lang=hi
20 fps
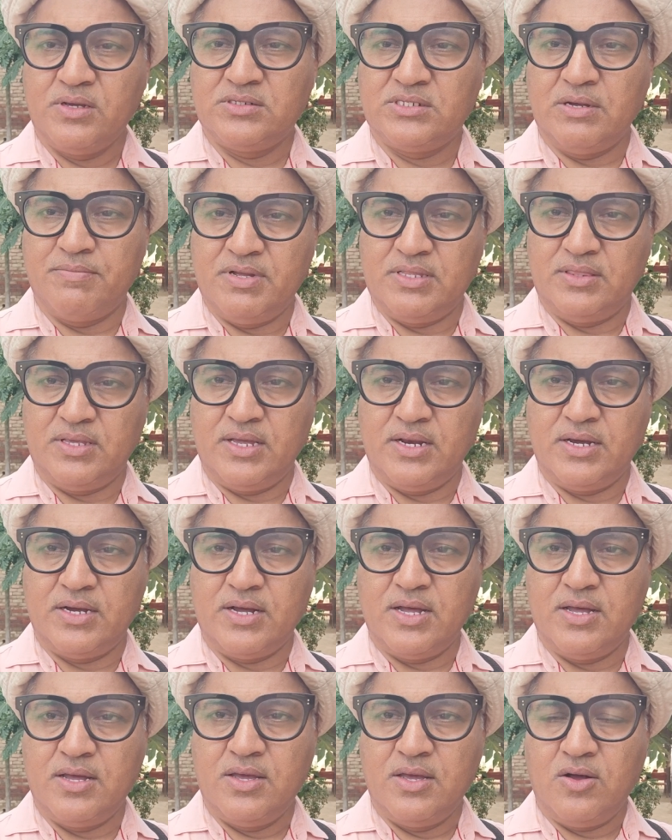सवा तेरह
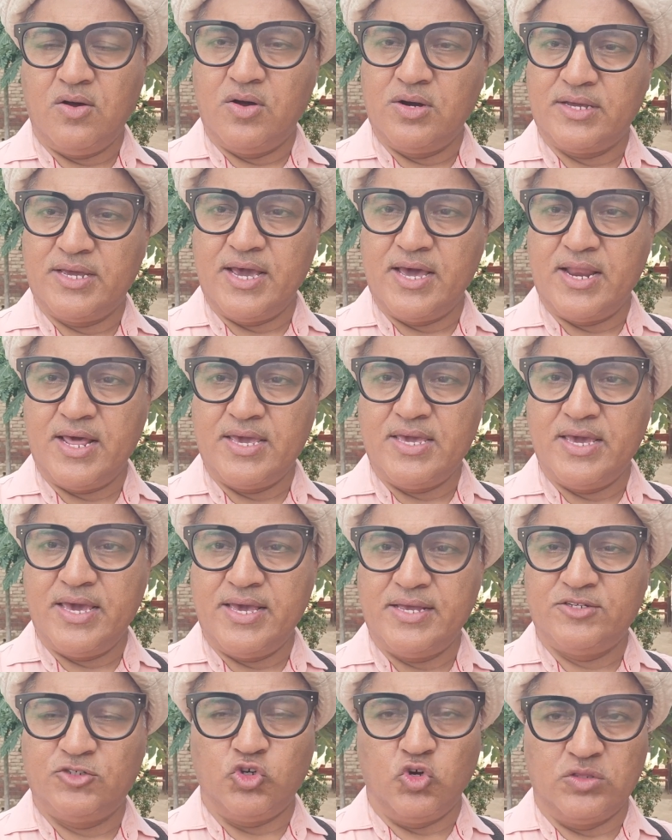का और गहराई
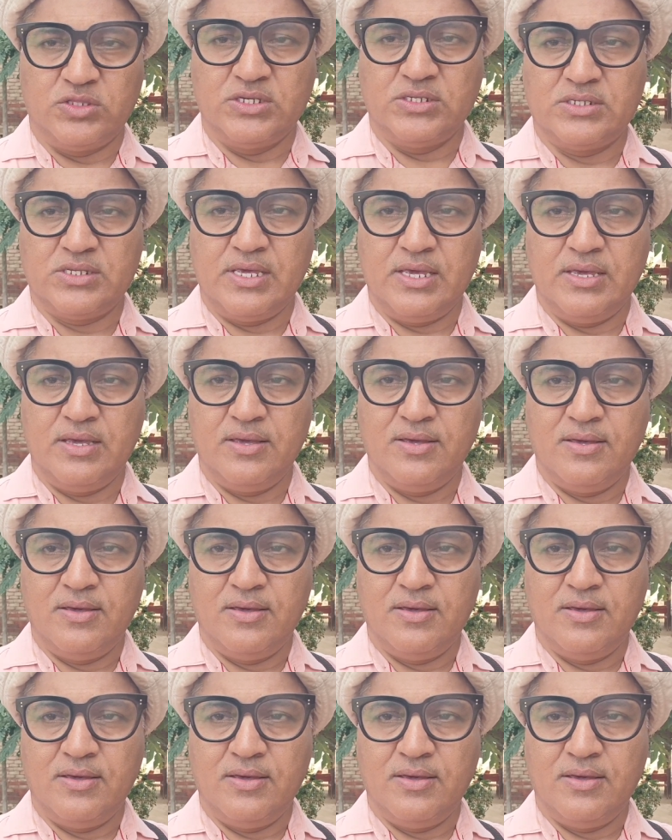है चौंतीस की